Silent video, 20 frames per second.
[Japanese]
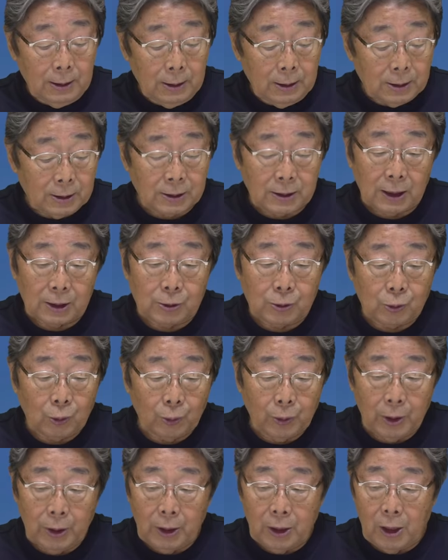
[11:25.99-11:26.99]
さあ、
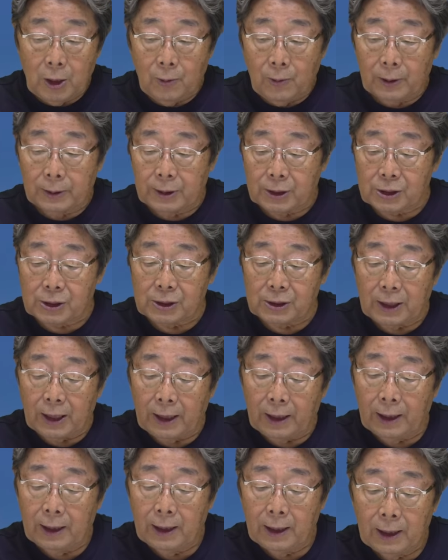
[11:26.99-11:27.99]
それではです
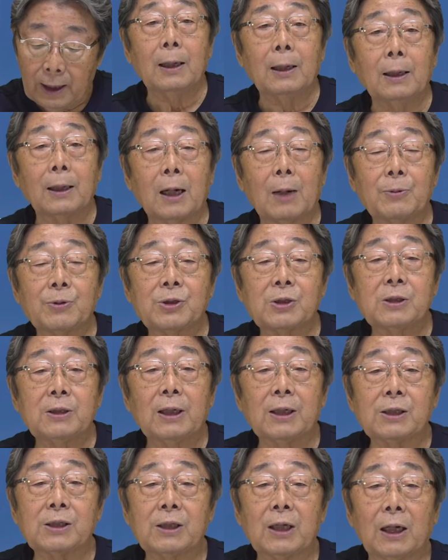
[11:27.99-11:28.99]
ね、株
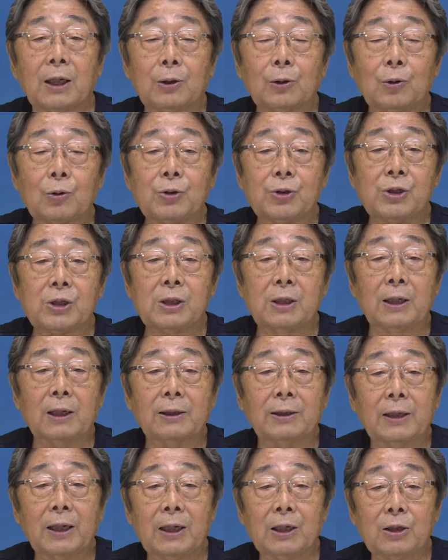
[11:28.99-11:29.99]
式会社野口医
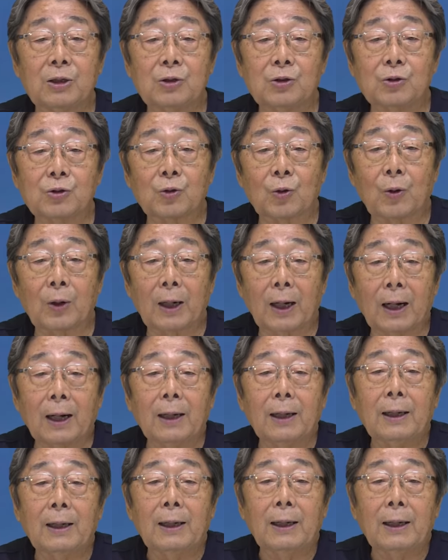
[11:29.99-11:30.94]
学研究所から